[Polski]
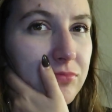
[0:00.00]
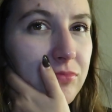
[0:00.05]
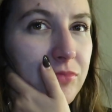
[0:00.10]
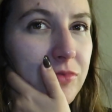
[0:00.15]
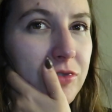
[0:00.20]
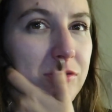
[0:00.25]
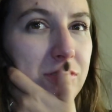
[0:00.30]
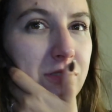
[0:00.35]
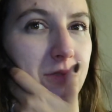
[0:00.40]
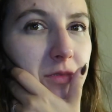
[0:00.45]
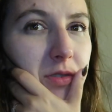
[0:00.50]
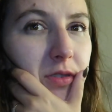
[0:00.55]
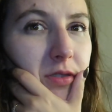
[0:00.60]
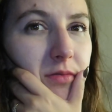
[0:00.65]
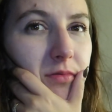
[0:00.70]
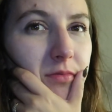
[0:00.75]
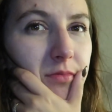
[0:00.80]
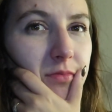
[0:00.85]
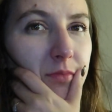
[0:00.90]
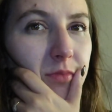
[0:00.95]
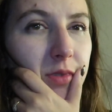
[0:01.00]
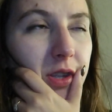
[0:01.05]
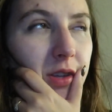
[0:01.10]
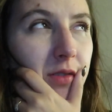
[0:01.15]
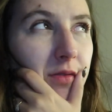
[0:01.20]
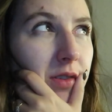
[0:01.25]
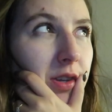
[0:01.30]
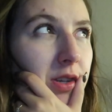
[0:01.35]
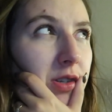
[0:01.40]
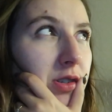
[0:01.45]
To to mi, mi
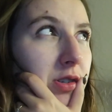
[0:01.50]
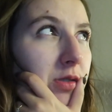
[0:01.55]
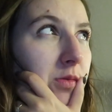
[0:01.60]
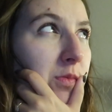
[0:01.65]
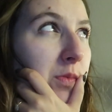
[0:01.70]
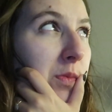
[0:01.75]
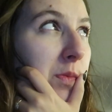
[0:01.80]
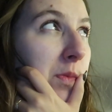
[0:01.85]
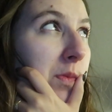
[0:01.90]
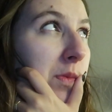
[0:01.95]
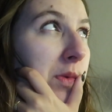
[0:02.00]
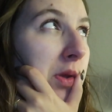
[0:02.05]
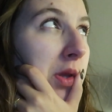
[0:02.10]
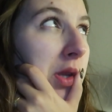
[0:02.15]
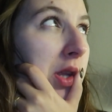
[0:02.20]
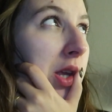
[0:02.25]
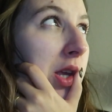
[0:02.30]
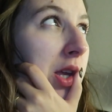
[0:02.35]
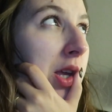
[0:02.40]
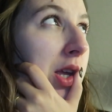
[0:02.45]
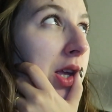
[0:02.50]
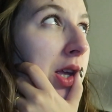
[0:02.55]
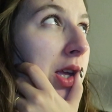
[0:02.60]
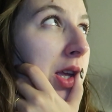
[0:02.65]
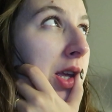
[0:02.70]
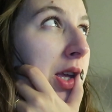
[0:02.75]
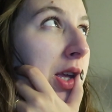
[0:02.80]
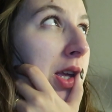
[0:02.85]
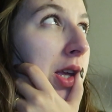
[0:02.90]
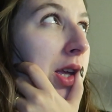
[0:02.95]
nie wierzy. Dałem
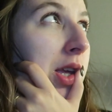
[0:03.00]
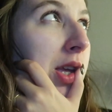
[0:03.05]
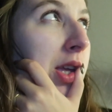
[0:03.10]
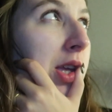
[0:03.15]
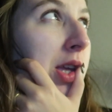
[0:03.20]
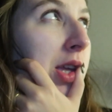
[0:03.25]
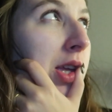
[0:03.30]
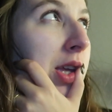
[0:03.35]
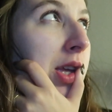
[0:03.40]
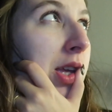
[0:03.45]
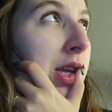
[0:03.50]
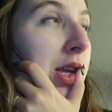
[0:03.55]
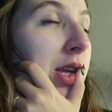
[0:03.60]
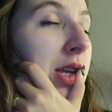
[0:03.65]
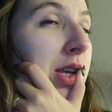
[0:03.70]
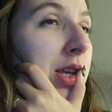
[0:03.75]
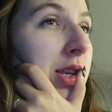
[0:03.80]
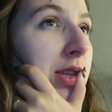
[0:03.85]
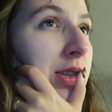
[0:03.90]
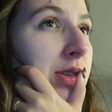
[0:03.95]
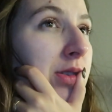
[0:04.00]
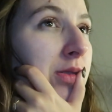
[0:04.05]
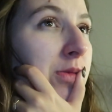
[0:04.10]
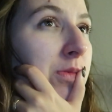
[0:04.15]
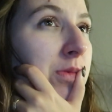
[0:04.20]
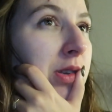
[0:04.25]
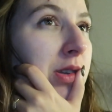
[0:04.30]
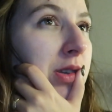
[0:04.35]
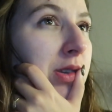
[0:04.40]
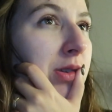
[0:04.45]
ostatni bezpiecznik.
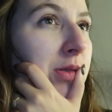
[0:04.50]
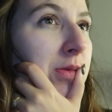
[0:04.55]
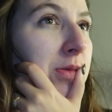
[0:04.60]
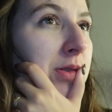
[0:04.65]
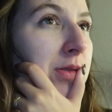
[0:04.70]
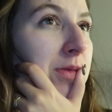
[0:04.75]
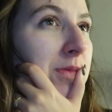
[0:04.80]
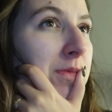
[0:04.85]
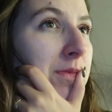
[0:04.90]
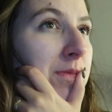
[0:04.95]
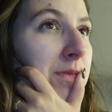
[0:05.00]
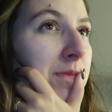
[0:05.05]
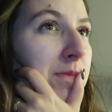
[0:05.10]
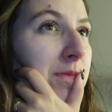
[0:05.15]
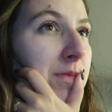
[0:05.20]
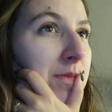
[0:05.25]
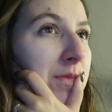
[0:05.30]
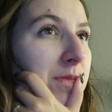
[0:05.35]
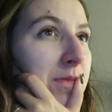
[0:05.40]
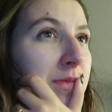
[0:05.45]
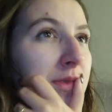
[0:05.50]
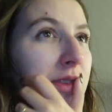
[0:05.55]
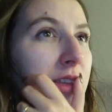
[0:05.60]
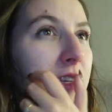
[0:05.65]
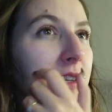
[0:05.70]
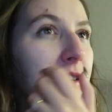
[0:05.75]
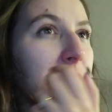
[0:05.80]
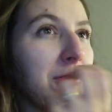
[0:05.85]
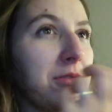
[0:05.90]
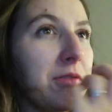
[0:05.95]
Super, Domin.
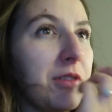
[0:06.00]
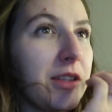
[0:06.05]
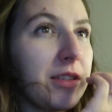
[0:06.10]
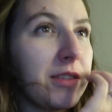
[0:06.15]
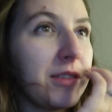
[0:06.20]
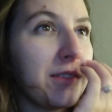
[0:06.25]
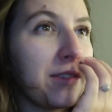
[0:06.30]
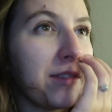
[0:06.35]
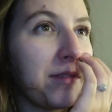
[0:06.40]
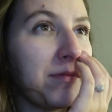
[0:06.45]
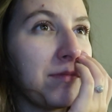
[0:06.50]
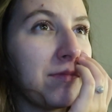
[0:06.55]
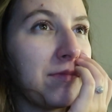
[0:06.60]
Gratulacje.